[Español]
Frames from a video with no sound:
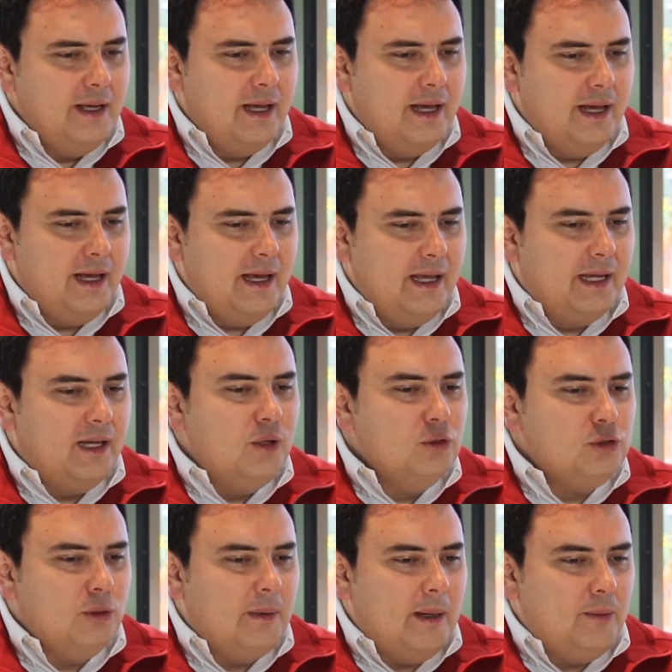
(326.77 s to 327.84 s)
Eh, e
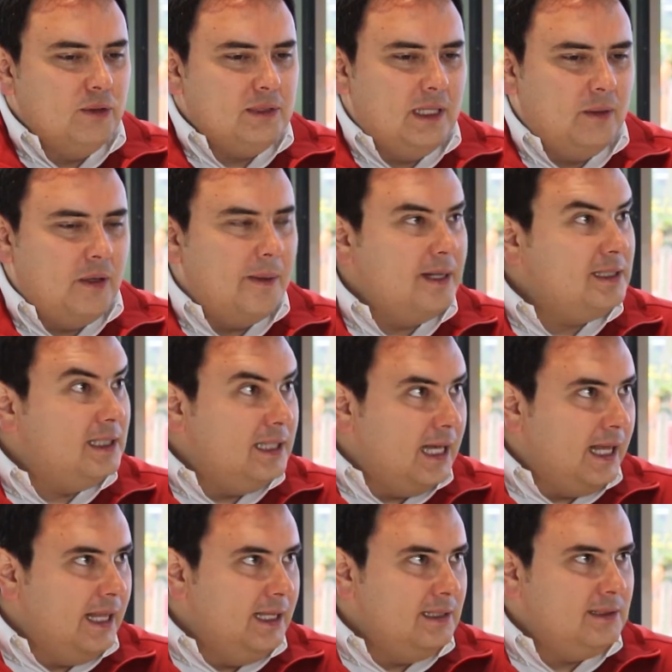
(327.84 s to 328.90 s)
incluso vamos a
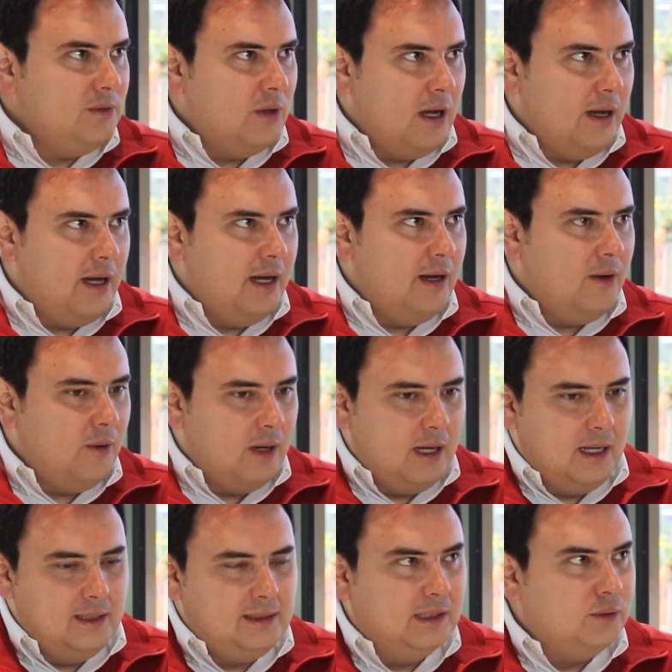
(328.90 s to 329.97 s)
universidades o
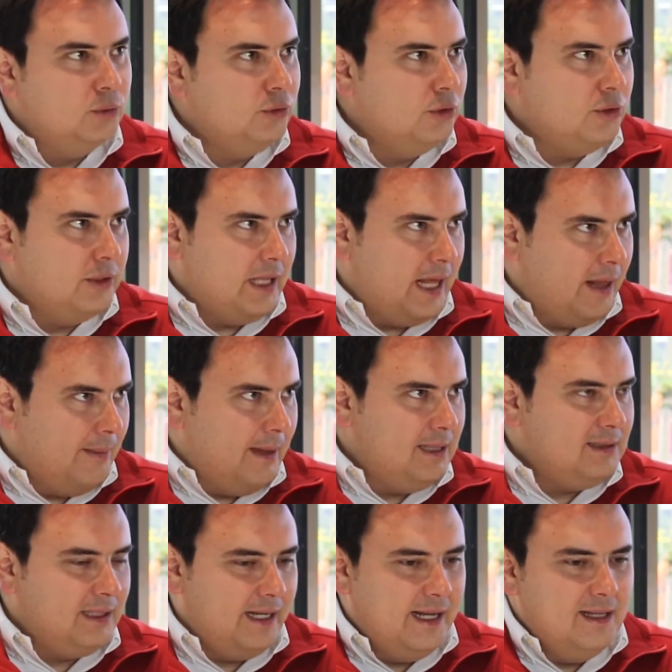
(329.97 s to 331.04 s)
a, institutos donde dan
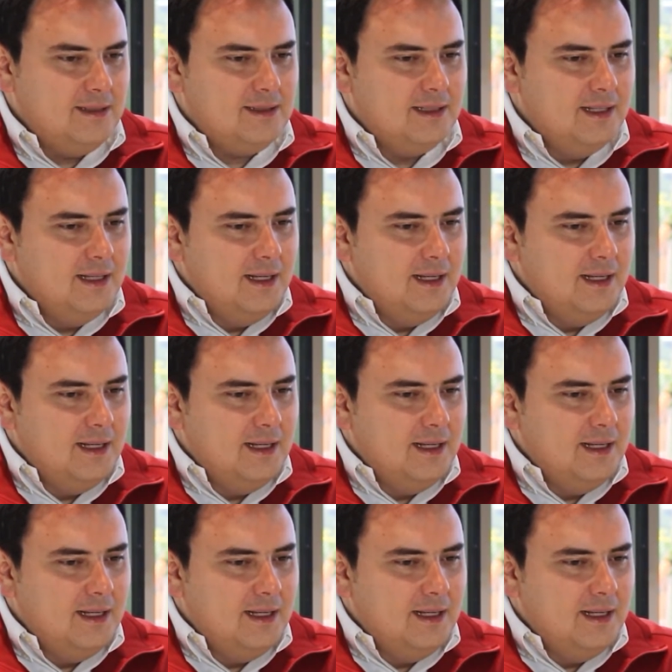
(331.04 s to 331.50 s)
maestrías